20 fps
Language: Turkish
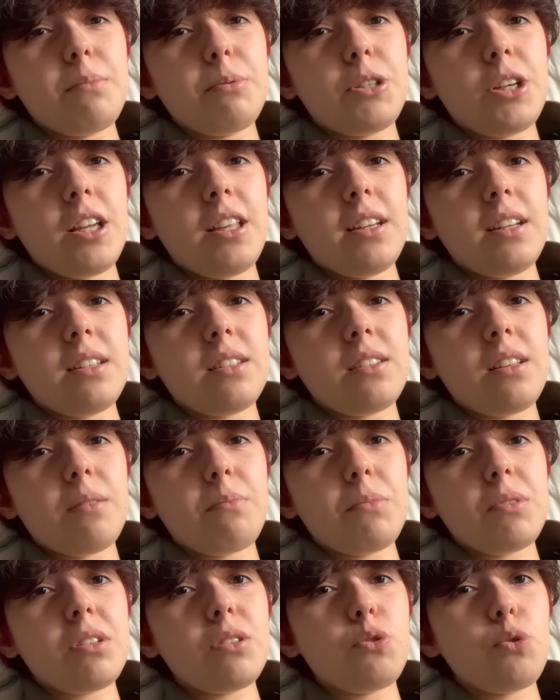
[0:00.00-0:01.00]
bir şeyler
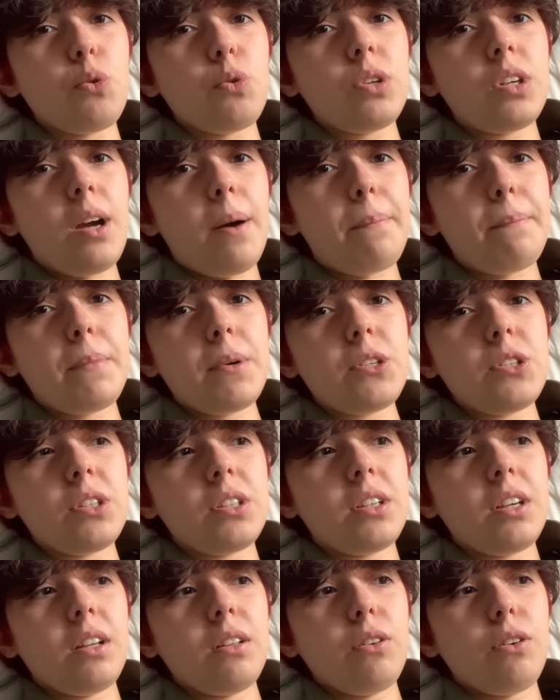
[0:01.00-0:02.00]
hissetmesi çok
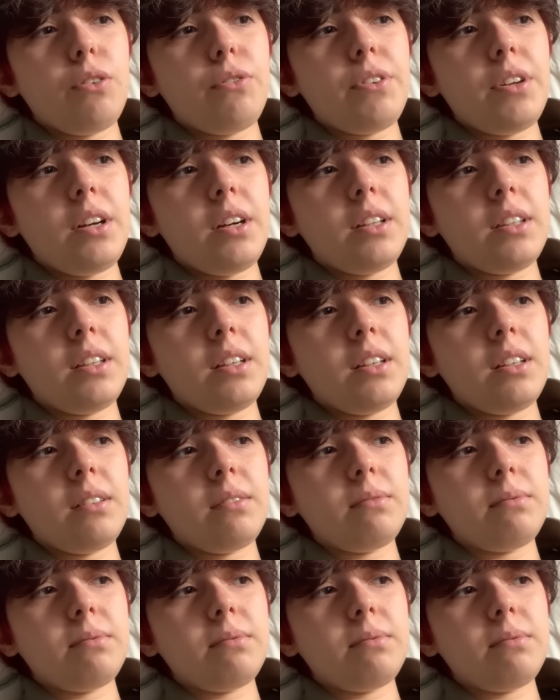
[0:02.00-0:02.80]
yapmacık geliyor ve hani